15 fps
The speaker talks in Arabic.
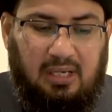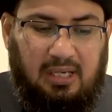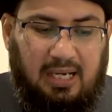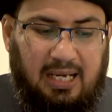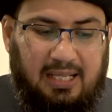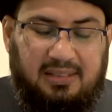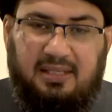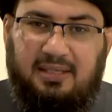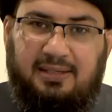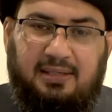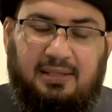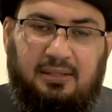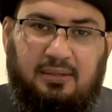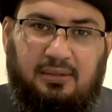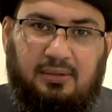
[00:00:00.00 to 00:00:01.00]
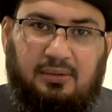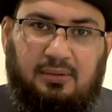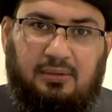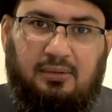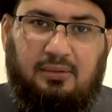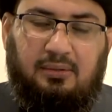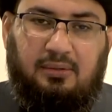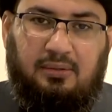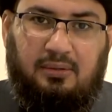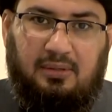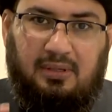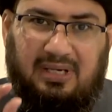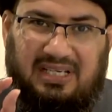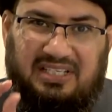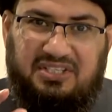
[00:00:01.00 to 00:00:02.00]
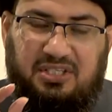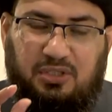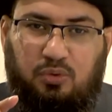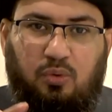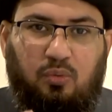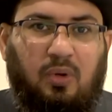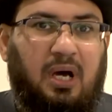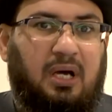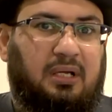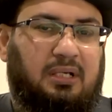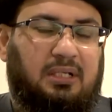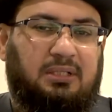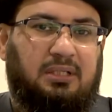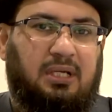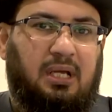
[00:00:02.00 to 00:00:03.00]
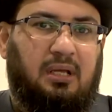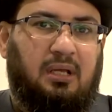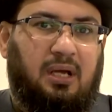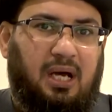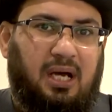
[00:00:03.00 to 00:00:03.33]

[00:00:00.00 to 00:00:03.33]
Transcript: هذه قصة واقعية